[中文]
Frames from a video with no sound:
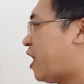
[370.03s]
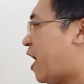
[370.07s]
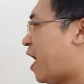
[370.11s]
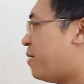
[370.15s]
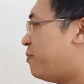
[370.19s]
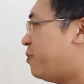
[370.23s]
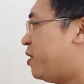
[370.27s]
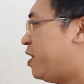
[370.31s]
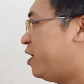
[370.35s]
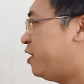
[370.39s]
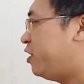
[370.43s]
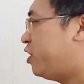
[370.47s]

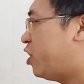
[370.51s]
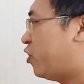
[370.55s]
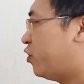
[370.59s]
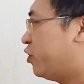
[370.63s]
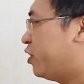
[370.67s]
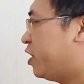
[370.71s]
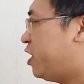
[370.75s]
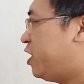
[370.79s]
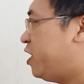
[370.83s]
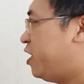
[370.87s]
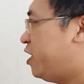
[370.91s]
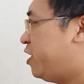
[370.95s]
大名刀
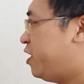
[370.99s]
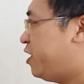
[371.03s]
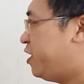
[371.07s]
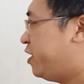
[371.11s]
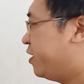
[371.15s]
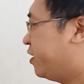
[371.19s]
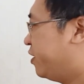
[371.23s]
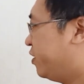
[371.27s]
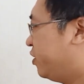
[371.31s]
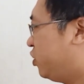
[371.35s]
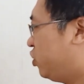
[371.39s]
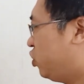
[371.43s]
的意
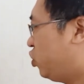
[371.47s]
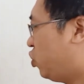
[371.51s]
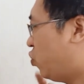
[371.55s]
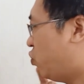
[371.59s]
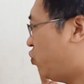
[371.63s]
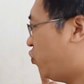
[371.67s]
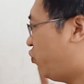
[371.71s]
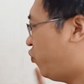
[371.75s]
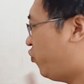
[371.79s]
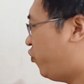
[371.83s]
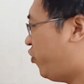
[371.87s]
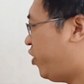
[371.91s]
境
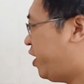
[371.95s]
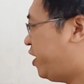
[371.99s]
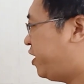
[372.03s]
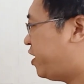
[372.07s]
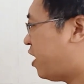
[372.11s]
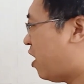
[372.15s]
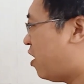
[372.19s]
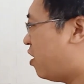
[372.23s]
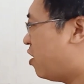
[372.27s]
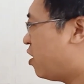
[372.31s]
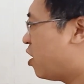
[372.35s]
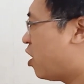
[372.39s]
都非
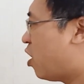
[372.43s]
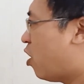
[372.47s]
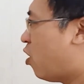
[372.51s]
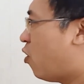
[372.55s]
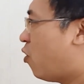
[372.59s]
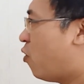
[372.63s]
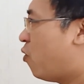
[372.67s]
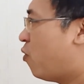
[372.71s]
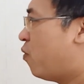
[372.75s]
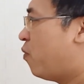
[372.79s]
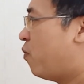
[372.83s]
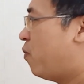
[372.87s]
常
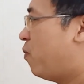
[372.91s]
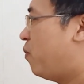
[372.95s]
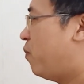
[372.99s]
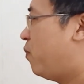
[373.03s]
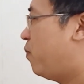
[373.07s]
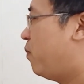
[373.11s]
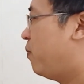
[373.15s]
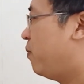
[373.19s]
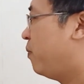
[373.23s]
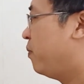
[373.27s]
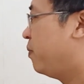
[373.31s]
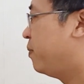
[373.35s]
高，
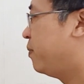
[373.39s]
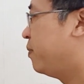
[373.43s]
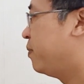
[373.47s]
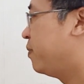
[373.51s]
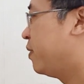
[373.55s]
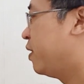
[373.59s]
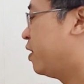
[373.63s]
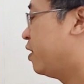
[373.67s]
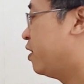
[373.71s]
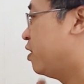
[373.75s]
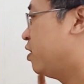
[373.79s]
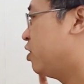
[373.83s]

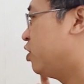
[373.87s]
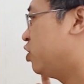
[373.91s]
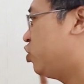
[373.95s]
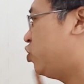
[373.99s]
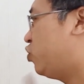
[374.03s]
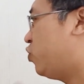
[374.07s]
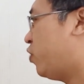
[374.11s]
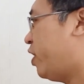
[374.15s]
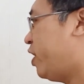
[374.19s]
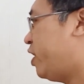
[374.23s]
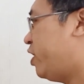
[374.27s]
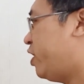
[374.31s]

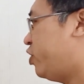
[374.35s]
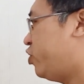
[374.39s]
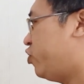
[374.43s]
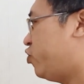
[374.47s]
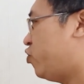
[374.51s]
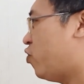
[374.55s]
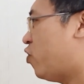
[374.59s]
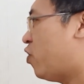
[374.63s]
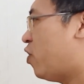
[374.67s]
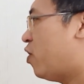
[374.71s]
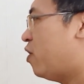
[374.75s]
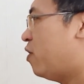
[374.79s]
所以
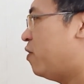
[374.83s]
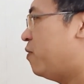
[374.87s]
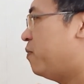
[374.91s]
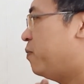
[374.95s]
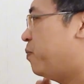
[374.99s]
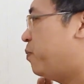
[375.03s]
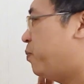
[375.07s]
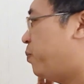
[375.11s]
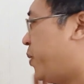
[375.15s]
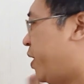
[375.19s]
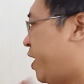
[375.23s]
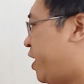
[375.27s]
说
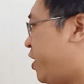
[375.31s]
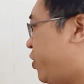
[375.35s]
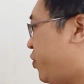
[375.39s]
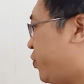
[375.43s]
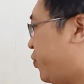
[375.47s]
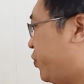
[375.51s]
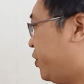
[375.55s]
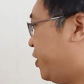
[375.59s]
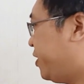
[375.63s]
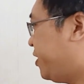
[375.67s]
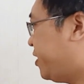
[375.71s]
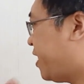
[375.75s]
没
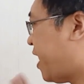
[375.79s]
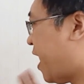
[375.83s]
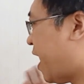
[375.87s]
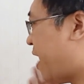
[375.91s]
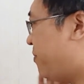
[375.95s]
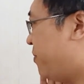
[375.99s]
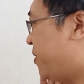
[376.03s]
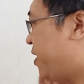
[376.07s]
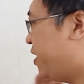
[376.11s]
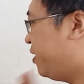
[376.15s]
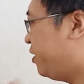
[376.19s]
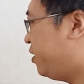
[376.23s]
有四
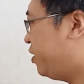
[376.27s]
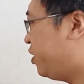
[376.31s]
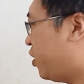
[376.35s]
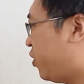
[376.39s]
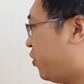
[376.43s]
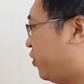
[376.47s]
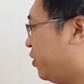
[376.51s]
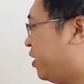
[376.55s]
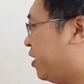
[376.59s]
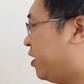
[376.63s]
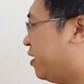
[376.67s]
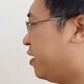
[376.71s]
大名
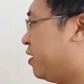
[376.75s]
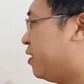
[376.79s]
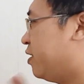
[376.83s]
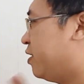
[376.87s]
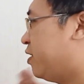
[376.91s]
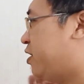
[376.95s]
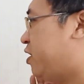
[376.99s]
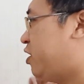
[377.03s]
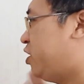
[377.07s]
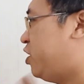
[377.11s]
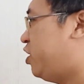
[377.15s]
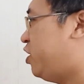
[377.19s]
刀
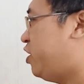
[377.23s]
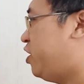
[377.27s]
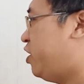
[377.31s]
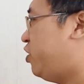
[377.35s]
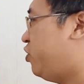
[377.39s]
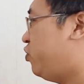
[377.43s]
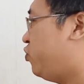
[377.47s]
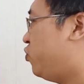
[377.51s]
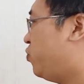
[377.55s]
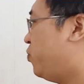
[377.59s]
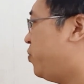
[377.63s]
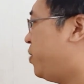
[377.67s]
的激
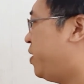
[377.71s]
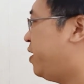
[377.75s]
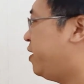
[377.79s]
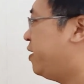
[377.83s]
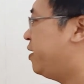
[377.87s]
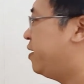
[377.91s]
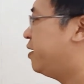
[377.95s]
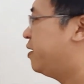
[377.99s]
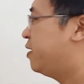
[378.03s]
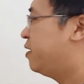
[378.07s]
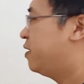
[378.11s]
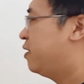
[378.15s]
进中
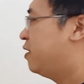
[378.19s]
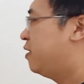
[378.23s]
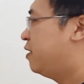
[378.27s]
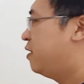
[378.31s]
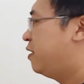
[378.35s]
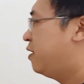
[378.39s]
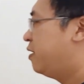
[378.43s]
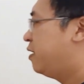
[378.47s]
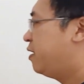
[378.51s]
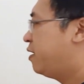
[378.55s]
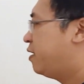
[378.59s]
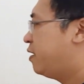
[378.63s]
兵，
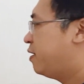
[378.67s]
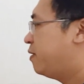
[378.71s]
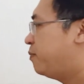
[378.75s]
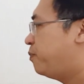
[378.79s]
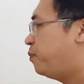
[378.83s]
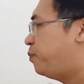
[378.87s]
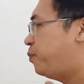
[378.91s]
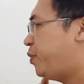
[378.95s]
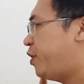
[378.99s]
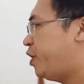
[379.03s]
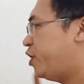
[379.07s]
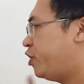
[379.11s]

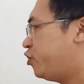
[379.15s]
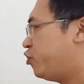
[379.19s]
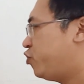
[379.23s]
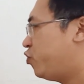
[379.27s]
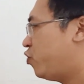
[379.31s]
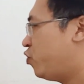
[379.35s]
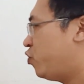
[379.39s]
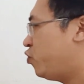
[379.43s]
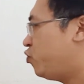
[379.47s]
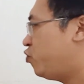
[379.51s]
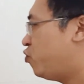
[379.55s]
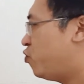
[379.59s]
别
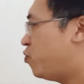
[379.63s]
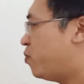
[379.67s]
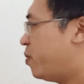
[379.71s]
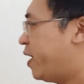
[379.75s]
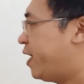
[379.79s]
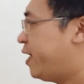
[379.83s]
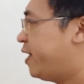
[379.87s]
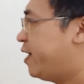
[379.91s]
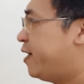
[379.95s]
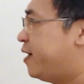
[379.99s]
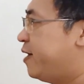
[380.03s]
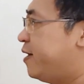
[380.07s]
说入
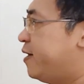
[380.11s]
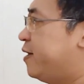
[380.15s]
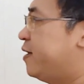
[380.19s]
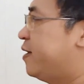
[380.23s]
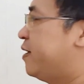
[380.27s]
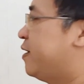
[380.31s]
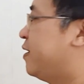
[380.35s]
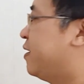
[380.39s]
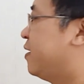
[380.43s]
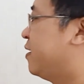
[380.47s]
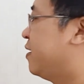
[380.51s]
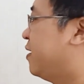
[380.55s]
门了，
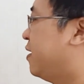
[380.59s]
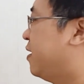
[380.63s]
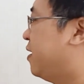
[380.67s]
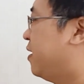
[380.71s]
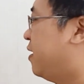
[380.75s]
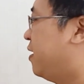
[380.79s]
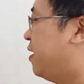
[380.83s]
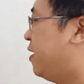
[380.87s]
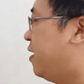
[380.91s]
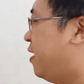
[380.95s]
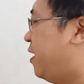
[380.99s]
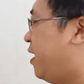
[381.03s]

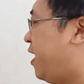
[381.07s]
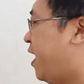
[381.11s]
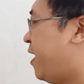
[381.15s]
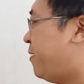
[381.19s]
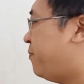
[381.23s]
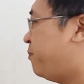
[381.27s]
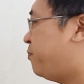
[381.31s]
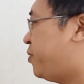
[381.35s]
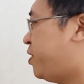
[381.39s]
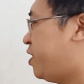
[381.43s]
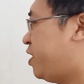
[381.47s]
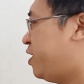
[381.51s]

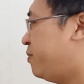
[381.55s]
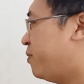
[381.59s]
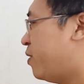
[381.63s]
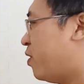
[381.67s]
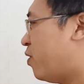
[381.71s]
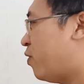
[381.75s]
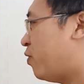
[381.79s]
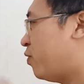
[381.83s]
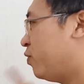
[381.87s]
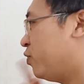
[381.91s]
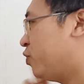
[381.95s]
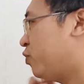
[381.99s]
连皮
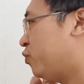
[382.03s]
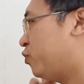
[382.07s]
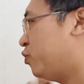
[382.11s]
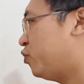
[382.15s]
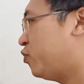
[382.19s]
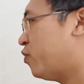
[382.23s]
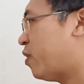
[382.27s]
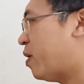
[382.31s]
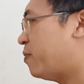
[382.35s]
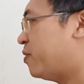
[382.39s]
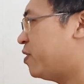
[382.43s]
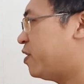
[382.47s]
毛都
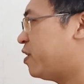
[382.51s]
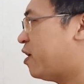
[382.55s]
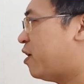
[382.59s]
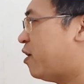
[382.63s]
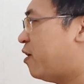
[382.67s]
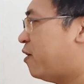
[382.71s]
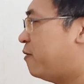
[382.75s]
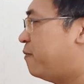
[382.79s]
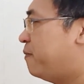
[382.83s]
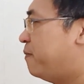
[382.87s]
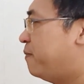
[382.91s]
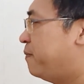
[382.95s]
算不
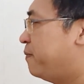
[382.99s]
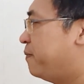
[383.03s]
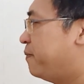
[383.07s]
上。